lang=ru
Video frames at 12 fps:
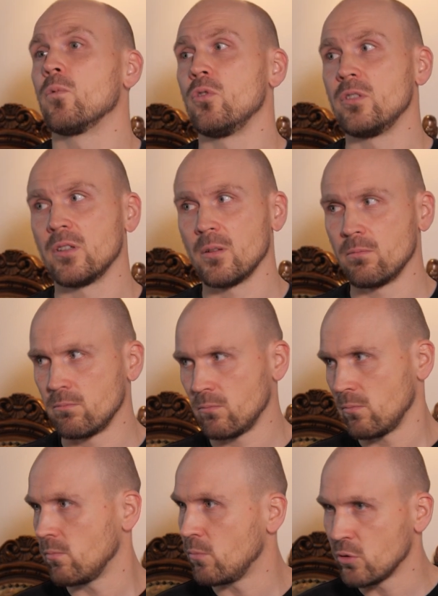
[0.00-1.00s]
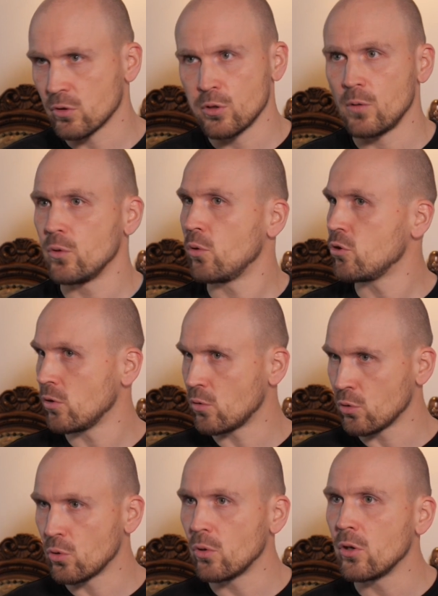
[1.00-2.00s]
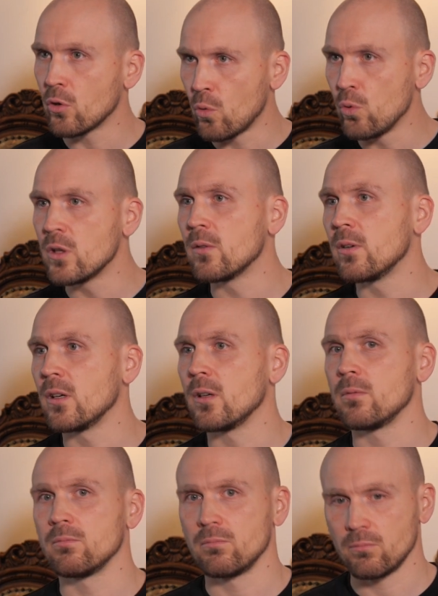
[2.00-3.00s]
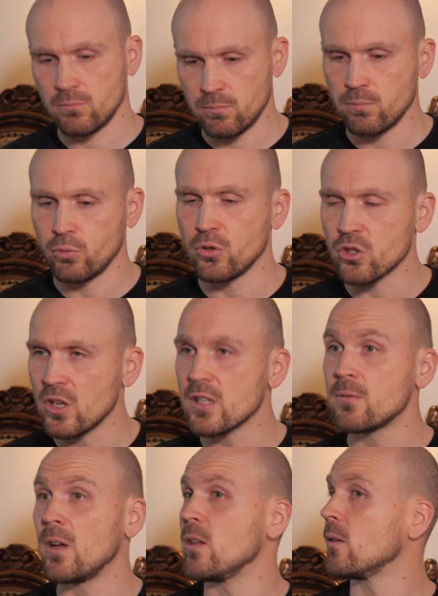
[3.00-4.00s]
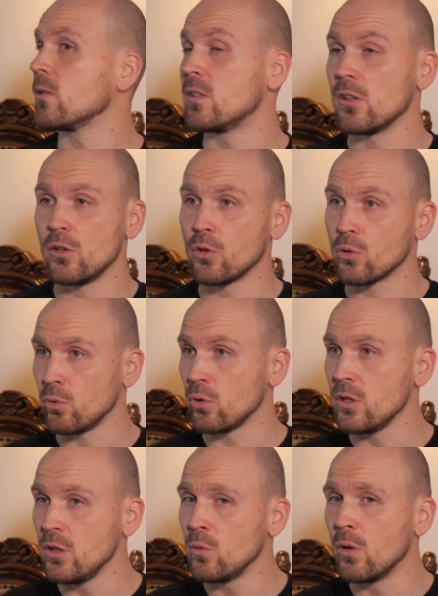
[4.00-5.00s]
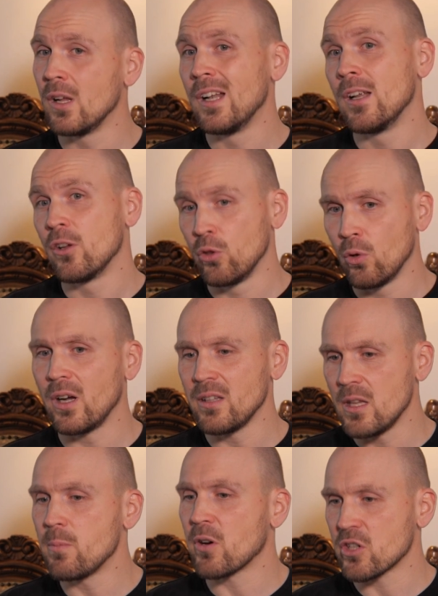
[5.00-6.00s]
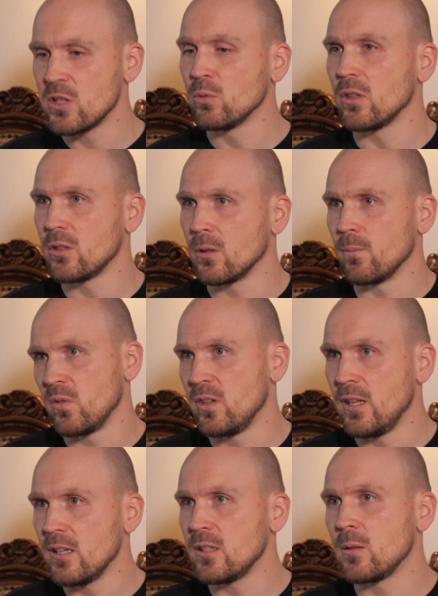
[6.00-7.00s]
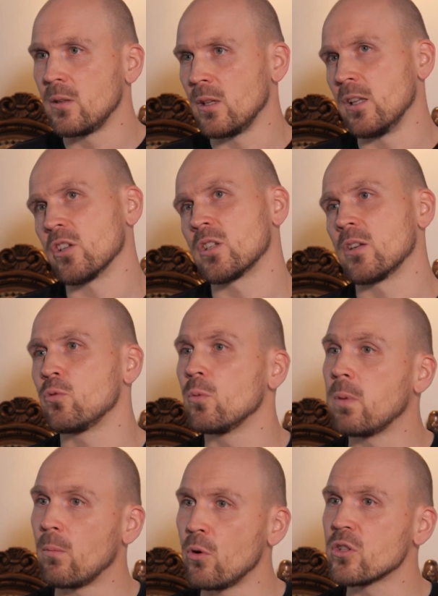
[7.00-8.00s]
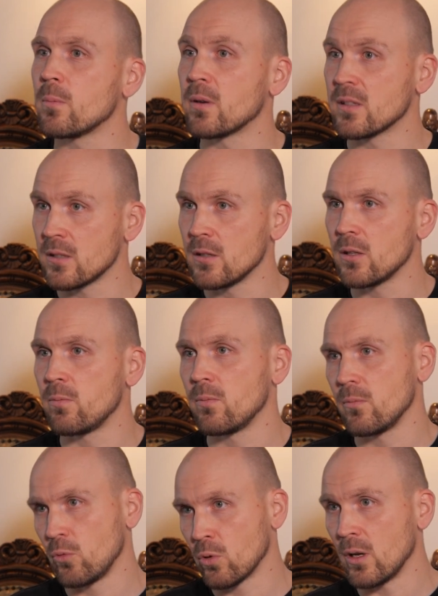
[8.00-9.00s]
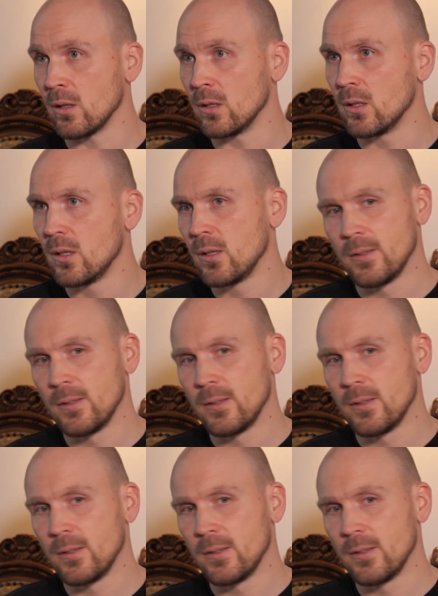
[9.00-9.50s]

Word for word: То есть это, безусловно, очень крутое, культовое путешествия, они сделали крутую книгу, но они не прошли вот эти 10 даже чуть побольше процентов Урала.